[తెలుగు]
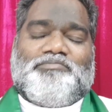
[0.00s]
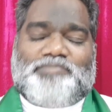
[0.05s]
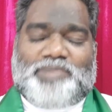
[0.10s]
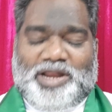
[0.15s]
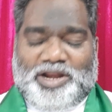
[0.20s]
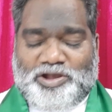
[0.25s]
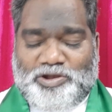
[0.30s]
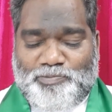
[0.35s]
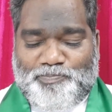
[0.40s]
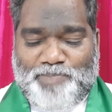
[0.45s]

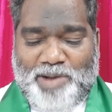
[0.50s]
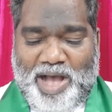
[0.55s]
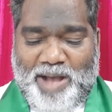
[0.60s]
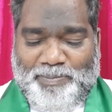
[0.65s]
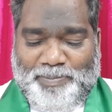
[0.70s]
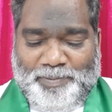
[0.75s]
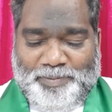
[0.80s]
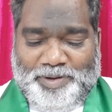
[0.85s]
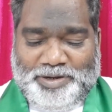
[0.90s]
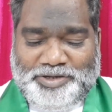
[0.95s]
మనకు
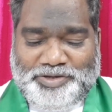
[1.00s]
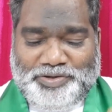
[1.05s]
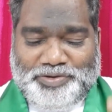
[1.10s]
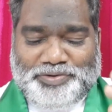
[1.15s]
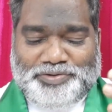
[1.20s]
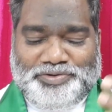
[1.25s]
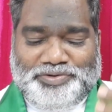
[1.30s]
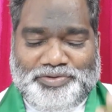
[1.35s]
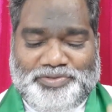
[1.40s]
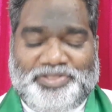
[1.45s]
పాపం
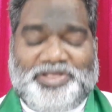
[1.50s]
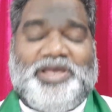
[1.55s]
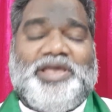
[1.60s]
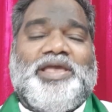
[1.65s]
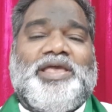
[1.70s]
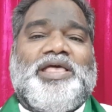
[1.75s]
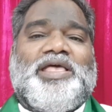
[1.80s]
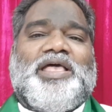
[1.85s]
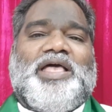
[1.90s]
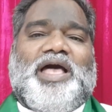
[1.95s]
అంటుకుంటుంది
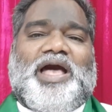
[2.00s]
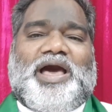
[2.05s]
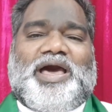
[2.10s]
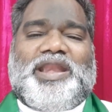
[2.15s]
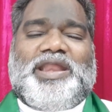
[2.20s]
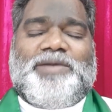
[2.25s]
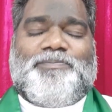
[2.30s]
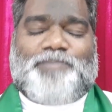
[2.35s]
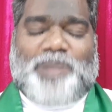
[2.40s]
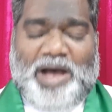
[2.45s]

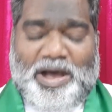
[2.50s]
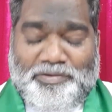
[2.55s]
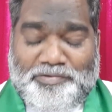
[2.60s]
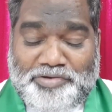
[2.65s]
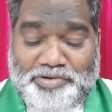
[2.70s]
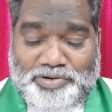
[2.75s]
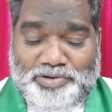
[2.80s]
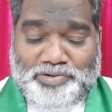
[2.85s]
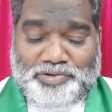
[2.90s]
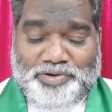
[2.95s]
అనే
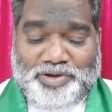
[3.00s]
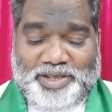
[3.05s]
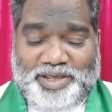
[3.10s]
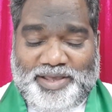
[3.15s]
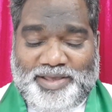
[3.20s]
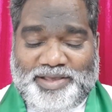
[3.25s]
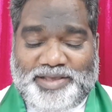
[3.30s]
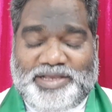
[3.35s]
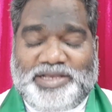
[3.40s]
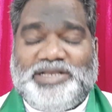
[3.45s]
భావంలోనే
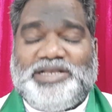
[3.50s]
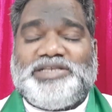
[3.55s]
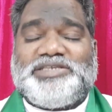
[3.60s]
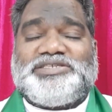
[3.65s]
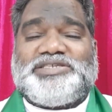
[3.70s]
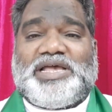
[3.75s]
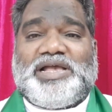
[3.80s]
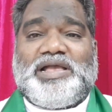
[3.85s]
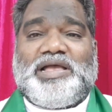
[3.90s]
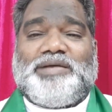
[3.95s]

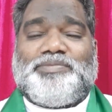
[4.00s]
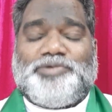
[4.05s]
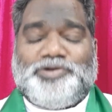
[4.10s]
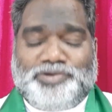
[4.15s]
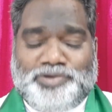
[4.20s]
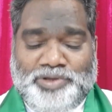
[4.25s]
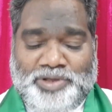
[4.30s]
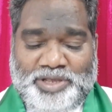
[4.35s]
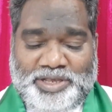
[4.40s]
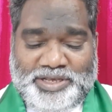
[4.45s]
సంఘము
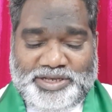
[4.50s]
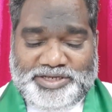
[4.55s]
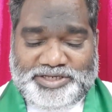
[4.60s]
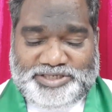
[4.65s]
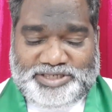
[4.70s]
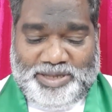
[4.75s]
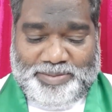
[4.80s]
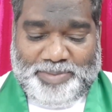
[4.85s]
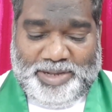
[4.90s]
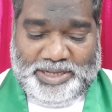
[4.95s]

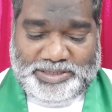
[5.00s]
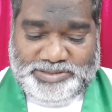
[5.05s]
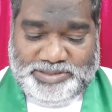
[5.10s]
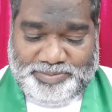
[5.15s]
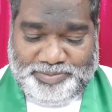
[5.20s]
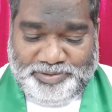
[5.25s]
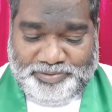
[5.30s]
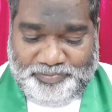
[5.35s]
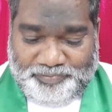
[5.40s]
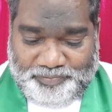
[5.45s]

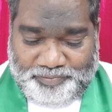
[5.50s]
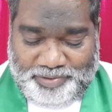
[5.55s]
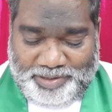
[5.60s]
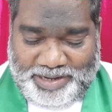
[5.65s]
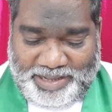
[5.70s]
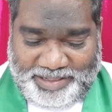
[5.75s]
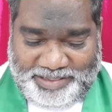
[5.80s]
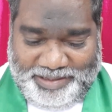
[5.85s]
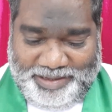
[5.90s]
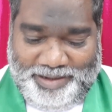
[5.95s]
సమాజము
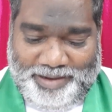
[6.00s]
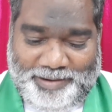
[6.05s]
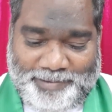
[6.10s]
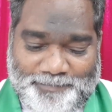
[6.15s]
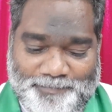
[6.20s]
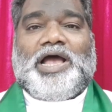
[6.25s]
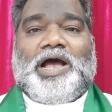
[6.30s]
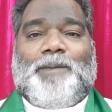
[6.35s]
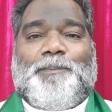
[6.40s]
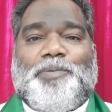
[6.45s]
ఉండేది
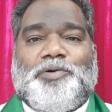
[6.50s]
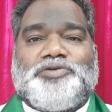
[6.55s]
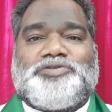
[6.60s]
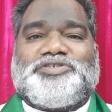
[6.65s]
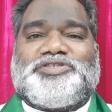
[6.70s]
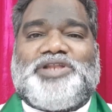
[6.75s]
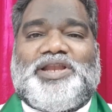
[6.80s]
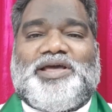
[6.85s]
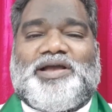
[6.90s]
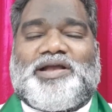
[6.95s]

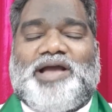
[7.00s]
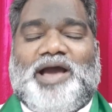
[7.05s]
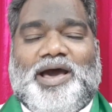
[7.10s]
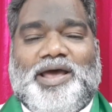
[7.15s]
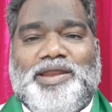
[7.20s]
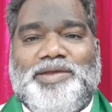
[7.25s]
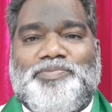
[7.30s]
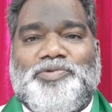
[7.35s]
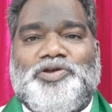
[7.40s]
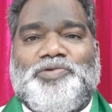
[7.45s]
అపోస్తుల
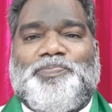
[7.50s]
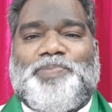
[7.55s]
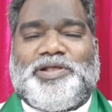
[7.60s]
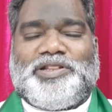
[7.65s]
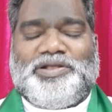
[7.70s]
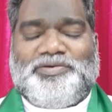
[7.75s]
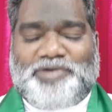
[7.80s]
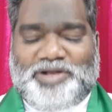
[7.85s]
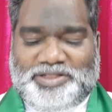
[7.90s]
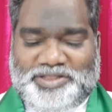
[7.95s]
కార్యములు
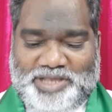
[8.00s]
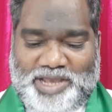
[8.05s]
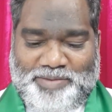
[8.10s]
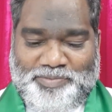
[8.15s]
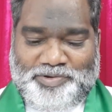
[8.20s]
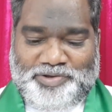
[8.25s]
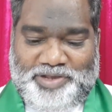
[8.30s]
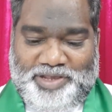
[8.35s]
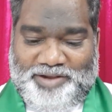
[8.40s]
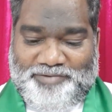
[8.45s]
పదవ
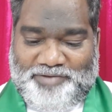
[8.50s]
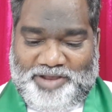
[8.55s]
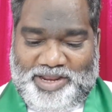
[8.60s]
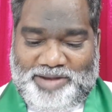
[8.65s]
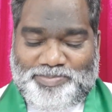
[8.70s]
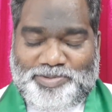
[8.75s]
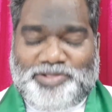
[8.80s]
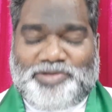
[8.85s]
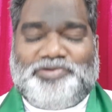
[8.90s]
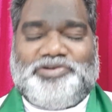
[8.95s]
అధ్యాయము ఇరవై
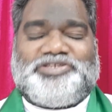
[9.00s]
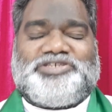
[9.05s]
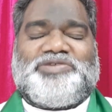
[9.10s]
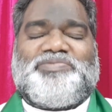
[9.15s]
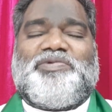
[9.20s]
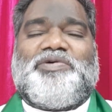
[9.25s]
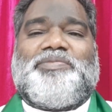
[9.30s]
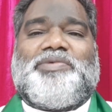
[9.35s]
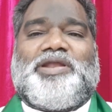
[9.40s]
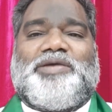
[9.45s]
ఎనిమిదో
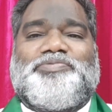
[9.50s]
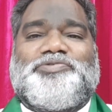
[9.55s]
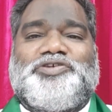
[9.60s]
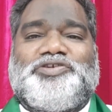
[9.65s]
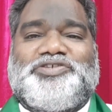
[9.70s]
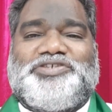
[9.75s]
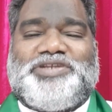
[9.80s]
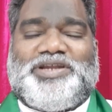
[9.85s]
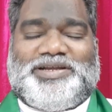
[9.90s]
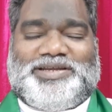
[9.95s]
వచ్చినో మనం
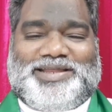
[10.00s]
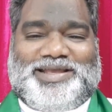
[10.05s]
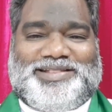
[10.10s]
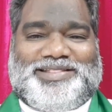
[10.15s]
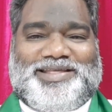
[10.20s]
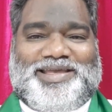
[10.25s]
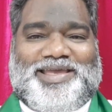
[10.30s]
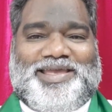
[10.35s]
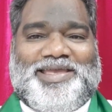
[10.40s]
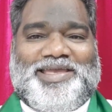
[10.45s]

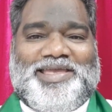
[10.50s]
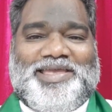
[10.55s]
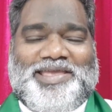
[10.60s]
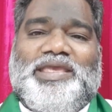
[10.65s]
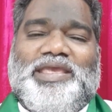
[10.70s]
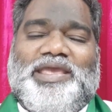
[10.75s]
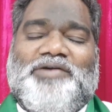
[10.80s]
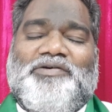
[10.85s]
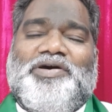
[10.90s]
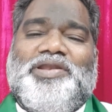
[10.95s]
చూసినట్టయితే
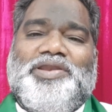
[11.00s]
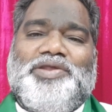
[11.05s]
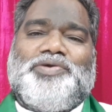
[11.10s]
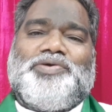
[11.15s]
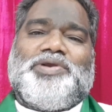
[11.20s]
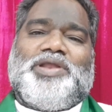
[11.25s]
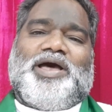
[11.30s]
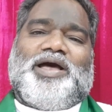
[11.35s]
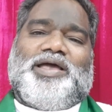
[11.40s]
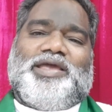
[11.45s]
ఎవరిని
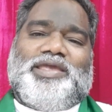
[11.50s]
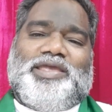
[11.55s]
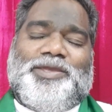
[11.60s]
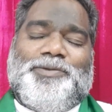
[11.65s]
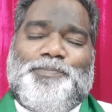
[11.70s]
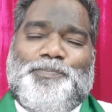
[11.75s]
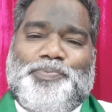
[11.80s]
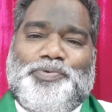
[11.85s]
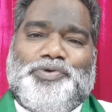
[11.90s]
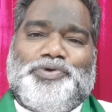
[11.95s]
కూడా
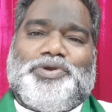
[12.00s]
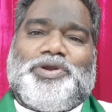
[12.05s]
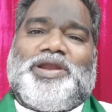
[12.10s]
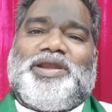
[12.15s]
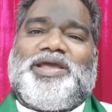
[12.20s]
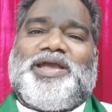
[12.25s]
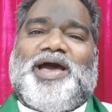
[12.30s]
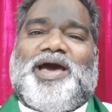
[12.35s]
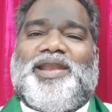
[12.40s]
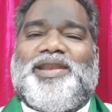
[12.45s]
ఇంప్యూర్
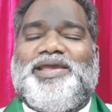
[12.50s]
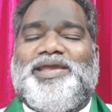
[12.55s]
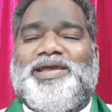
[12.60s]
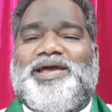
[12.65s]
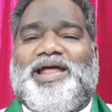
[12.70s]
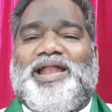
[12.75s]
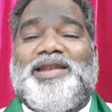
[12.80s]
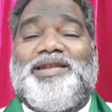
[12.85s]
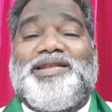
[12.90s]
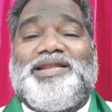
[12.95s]
అని కానీ
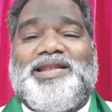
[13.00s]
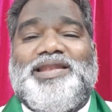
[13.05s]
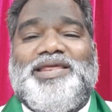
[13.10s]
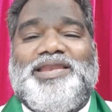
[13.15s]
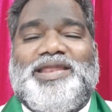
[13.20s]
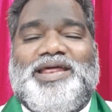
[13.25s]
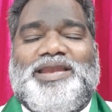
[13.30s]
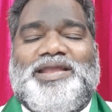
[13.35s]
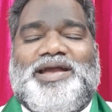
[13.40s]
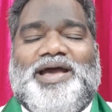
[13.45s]

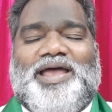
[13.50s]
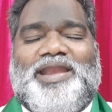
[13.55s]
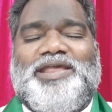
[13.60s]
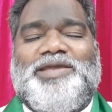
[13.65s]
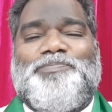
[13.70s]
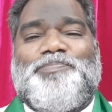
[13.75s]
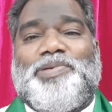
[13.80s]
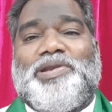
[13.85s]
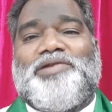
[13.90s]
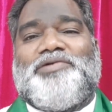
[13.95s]
అన్క్లీన్ అని కానీ
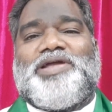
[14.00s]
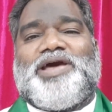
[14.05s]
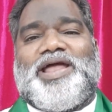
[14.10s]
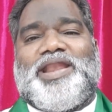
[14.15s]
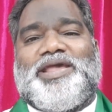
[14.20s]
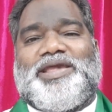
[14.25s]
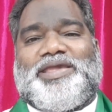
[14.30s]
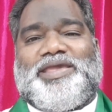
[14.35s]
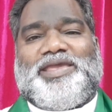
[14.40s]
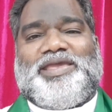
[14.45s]

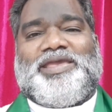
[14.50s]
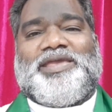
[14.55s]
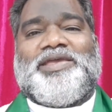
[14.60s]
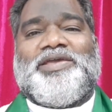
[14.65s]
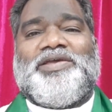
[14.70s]
పిలవడానికి